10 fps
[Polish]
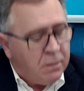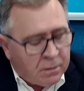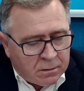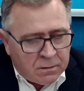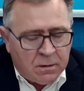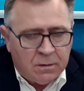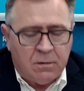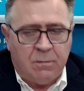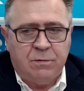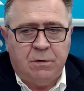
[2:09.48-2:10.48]
No i
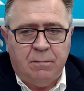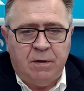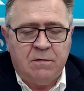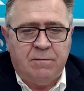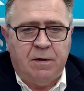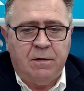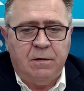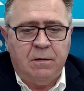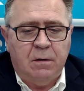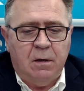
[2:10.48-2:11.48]
dobrze, i bardzo
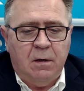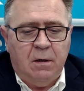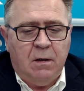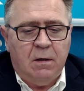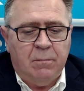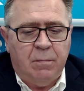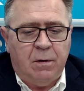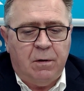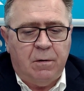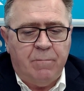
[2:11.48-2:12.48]
fajnie.
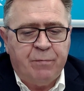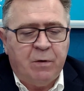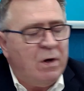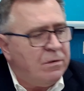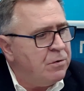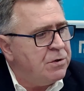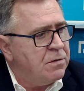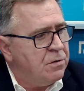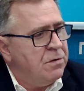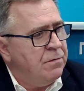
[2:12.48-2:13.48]
Bo łatwo się
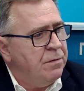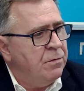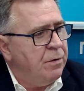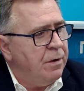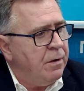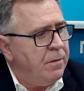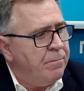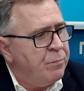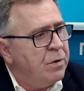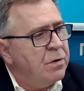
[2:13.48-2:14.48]
coś likwiduje,
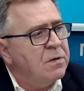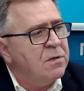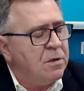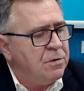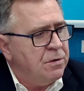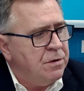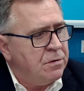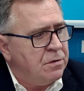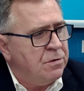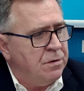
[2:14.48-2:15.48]
strasznie
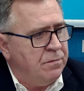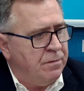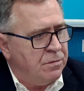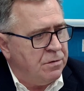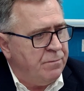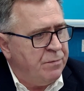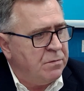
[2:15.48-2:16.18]
ciężko się tworzy.